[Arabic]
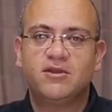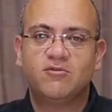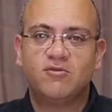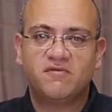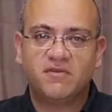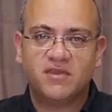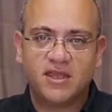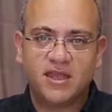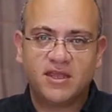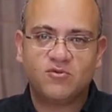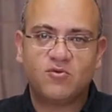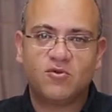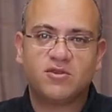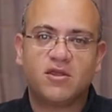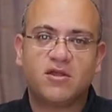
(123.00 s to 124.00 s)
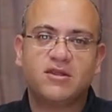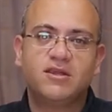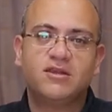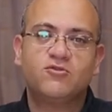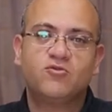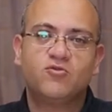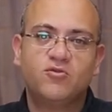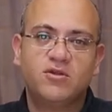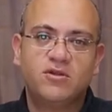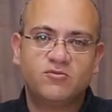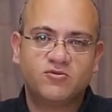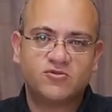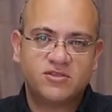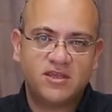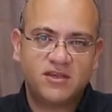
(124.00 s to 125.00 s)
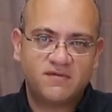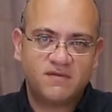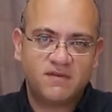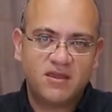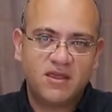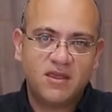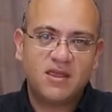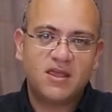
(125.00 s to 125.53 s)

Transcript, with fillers: الوفيات وتقليل دخول المستشفى